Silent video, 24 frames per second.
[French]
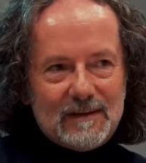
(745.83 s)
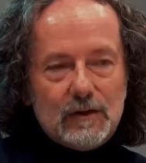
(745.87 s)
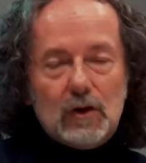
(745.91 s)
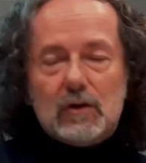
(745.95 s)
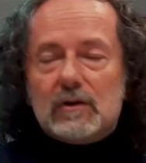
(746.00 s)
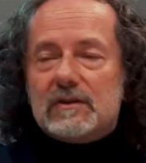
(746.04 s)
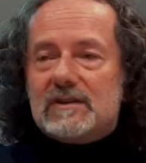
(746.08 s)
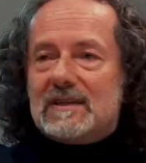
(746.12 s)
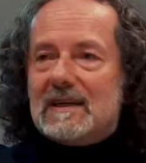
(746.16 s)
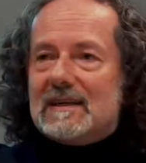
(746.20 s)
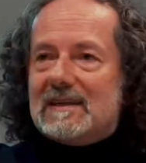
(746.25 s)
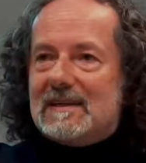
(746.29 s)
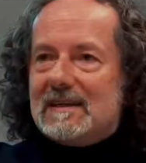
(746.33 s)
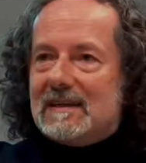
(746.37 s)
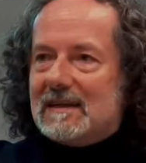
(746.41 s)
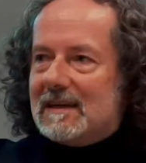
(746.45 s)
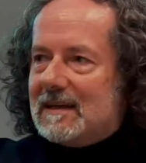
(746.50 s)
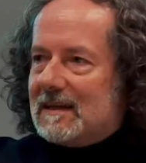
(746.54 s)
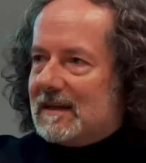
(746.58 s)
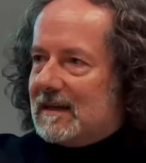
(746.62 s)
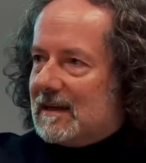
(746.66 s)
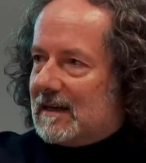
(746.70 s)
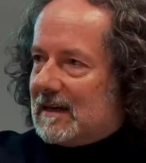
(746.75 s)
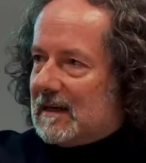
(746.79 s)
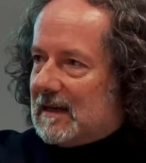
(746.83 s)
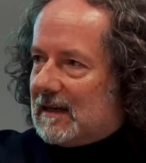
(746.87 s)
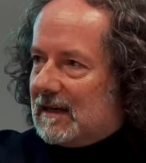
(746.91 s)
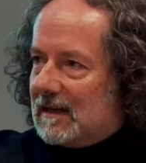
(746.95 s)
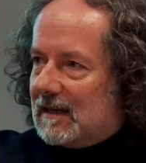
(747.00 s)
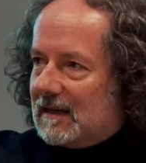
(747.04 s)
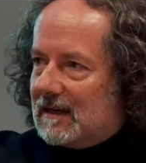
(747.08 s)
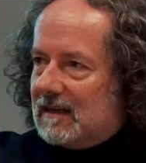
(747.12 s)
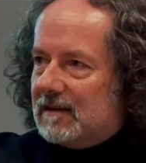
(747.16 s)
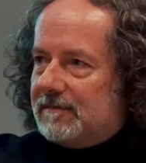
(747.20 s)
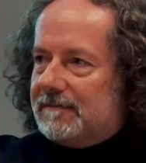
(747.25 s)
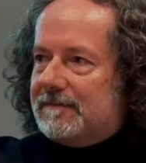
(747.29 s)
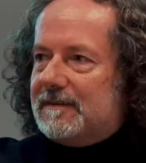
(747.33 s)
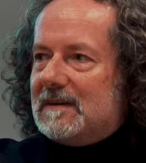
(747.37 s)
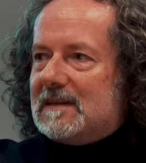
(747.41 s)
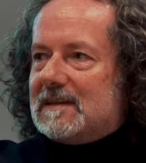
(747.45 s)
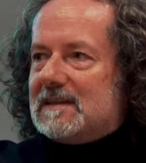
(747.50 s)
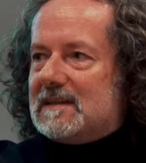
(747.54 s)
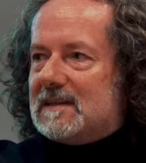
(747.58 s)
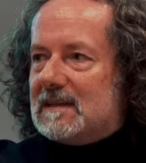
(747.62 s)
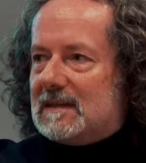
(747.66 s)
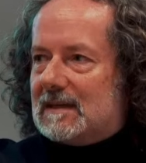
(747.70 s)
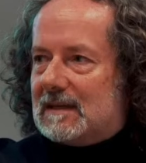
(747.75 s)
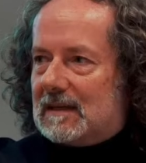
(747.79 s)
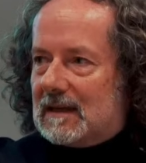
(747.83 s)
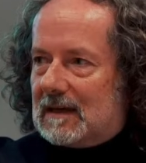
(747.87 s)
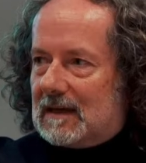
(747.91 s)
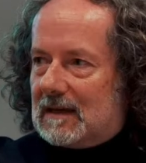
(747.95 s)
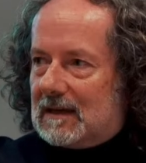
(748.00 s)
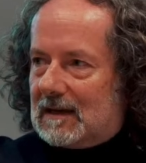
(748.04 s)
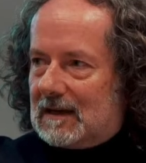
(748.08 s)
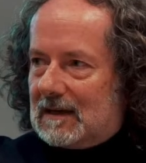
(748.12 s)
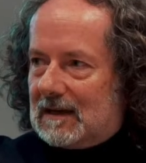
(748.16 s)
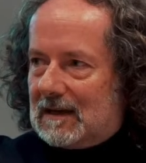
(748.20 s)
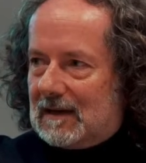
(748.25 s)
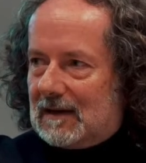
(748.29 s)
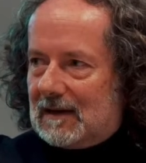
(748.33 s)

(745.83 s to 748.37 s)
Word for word: donc, cette idée des de fixité,